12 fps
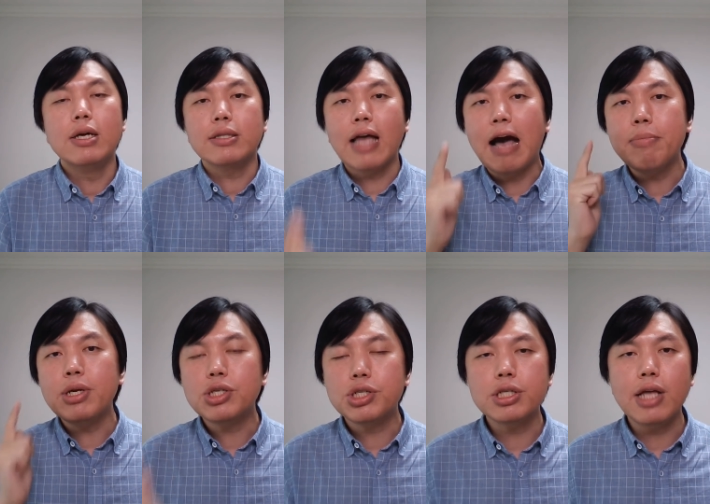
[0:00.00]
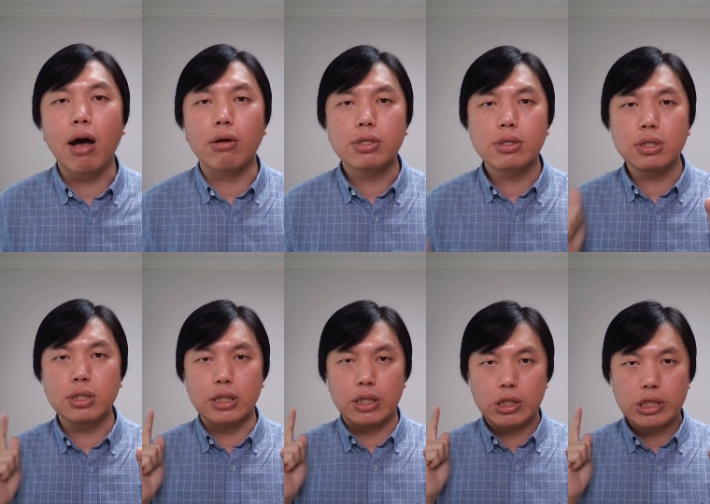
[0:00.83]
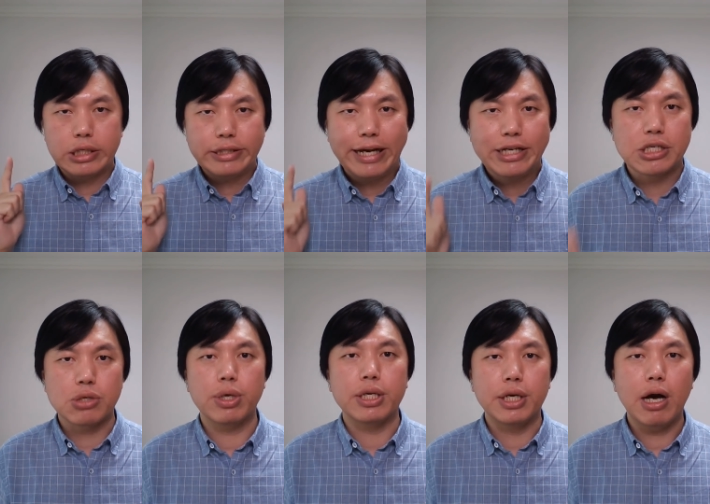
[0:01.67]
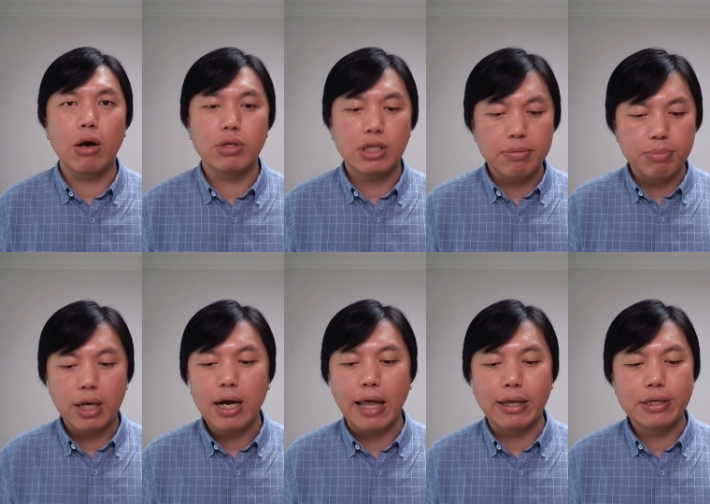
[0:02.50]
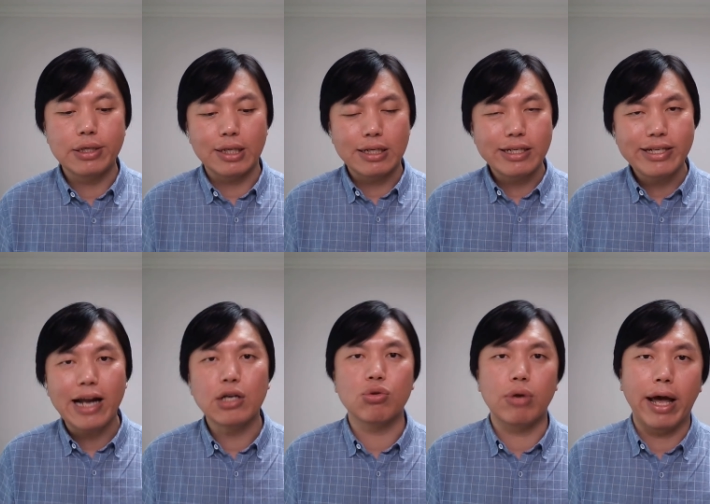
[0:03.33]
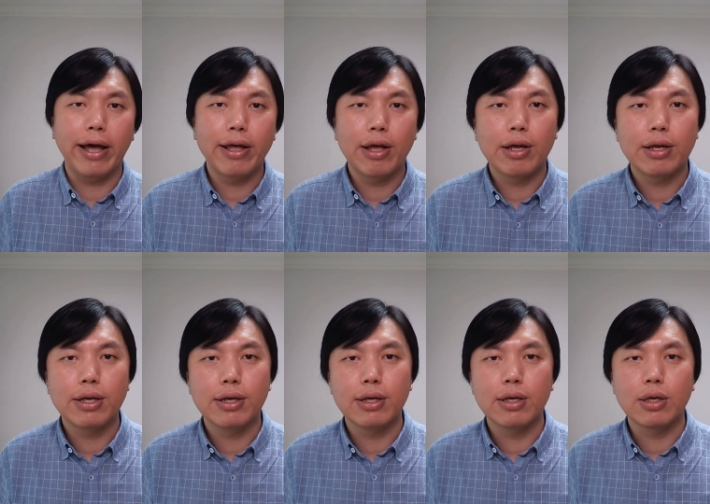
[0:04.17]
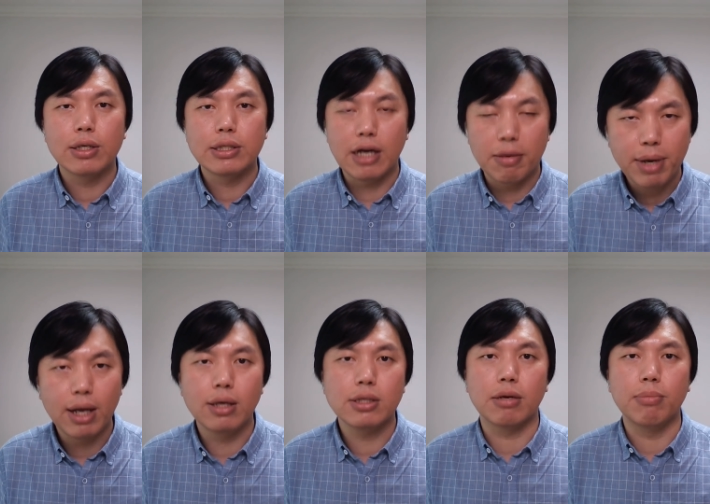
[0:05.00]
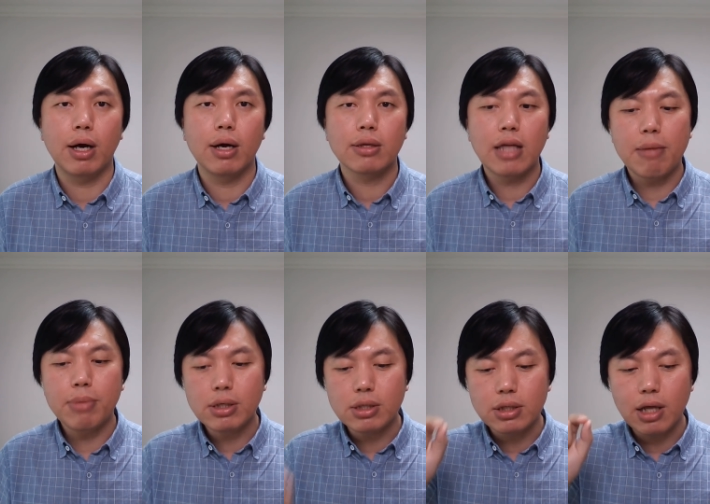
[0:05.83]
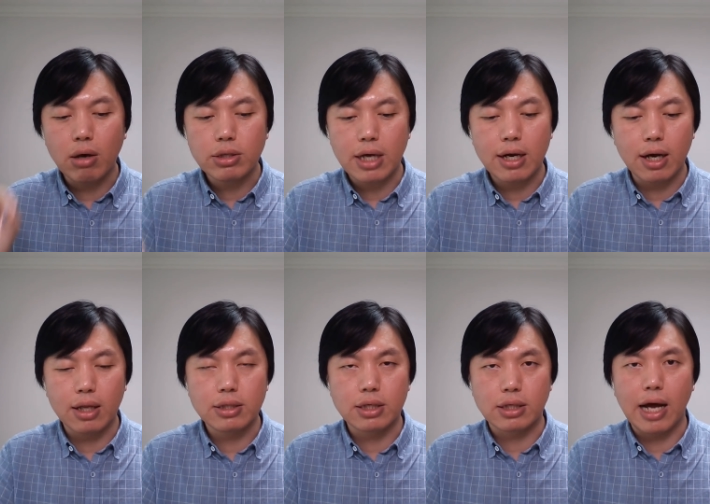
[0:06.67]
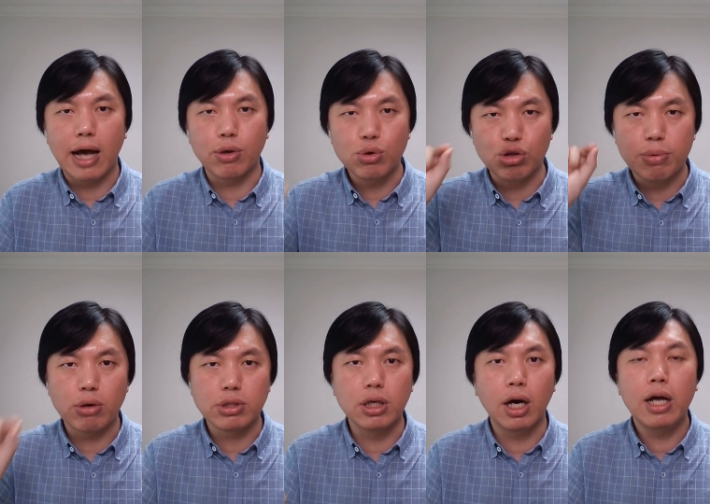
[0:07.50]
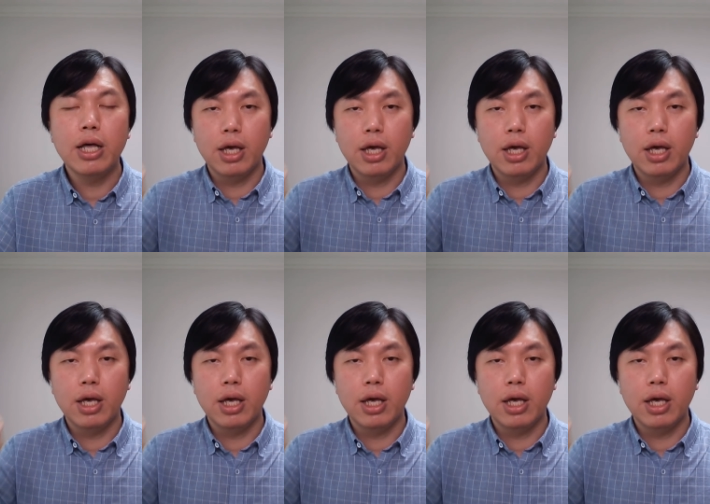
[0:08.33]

他们知道自己。在十月一号这个敏感的日子站出来，将面临什么？他们知道香港的警察有水炮车，